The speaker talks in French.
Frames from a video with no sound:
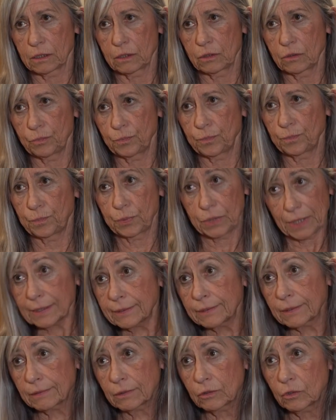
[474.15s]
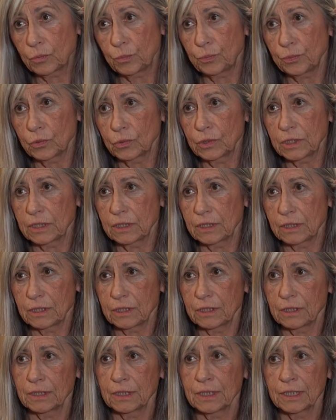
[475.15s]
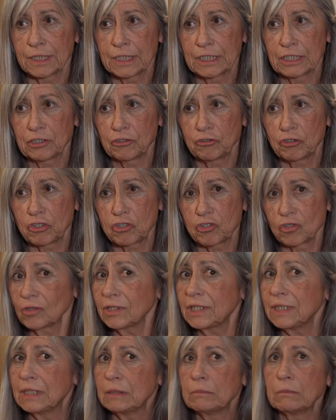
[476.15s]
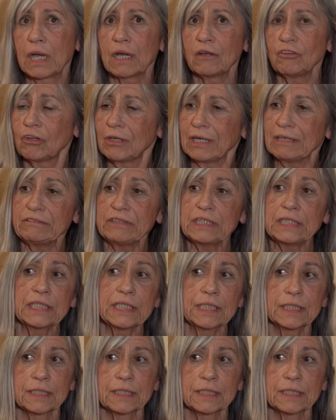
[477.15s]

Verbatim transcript: que peut-être que pour des, des gens qui démarrent dans la vie.